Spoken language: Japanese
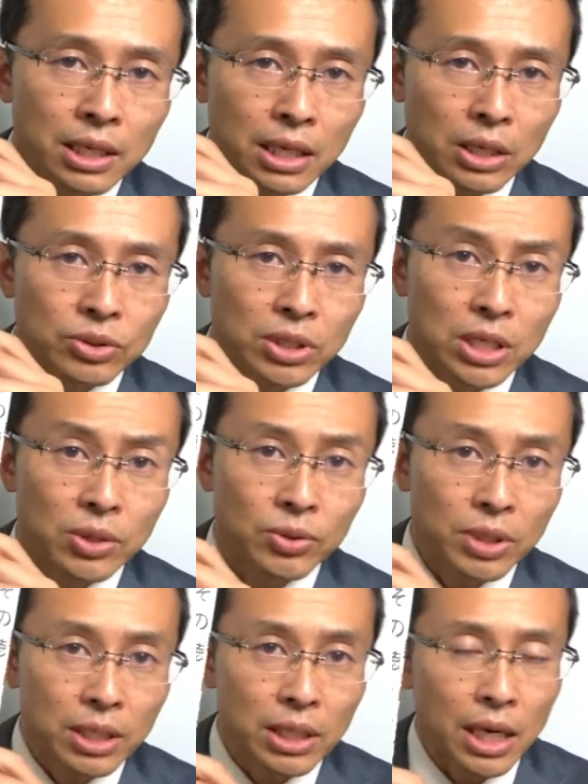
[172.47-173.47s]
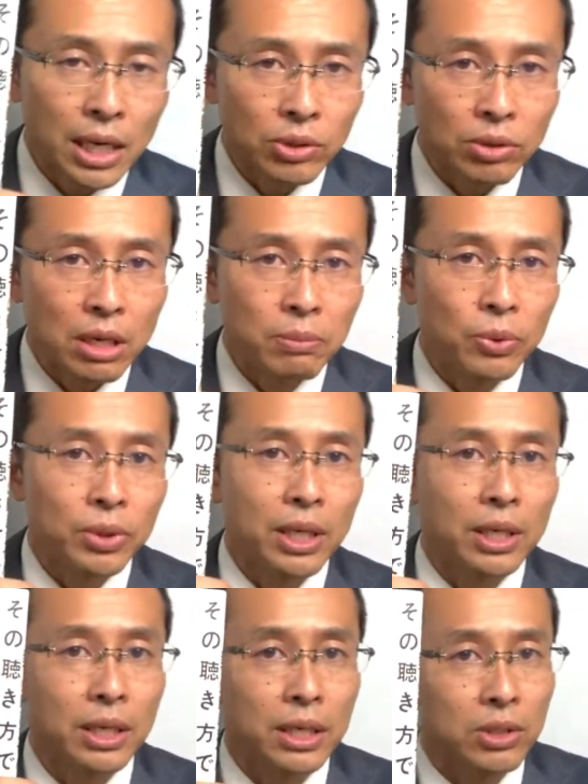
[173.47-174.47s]
カウンセリングの、ね、流れとか問
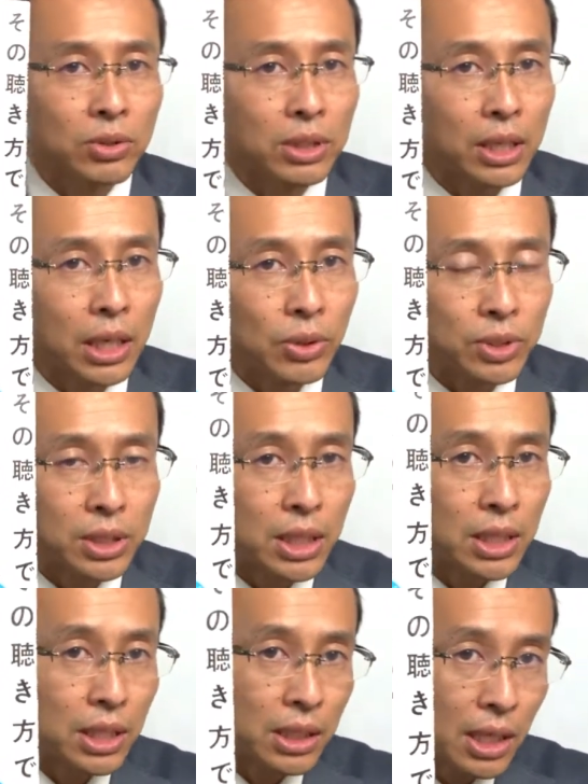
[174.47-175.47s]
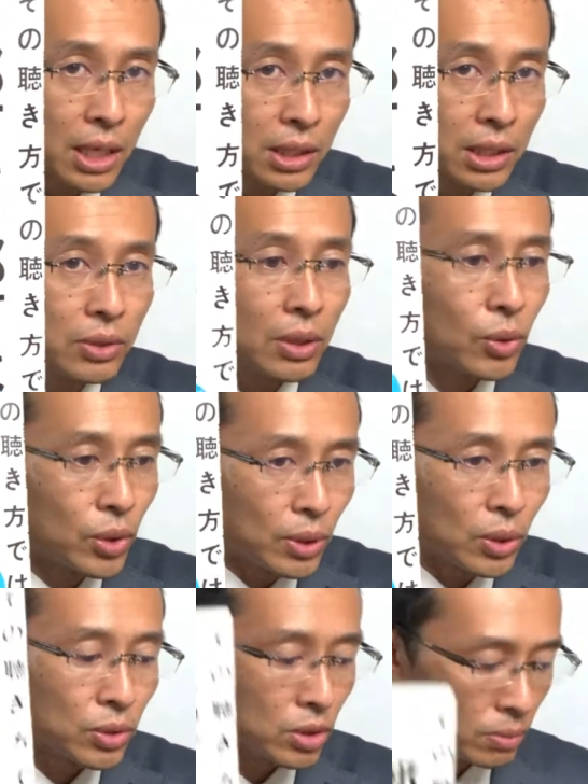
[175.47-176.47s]
題解決の流れを知っていただきたい方にはこれ
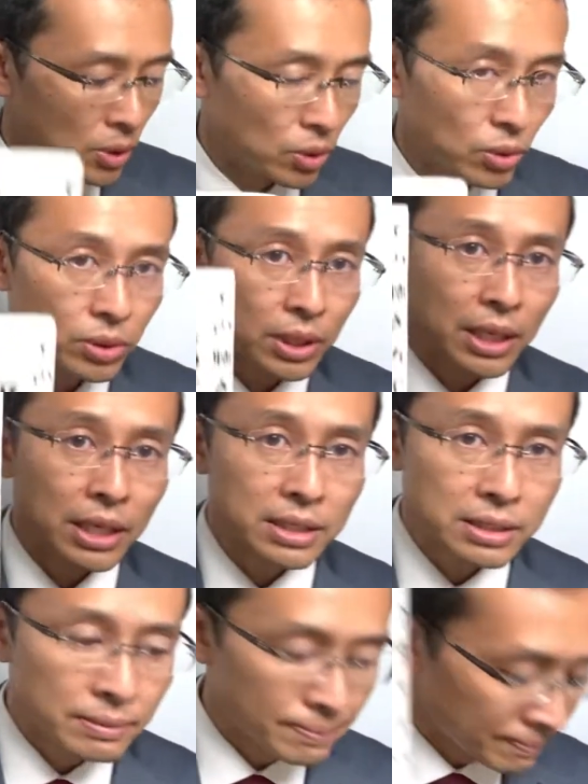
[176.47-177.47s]
はおすすめの本です。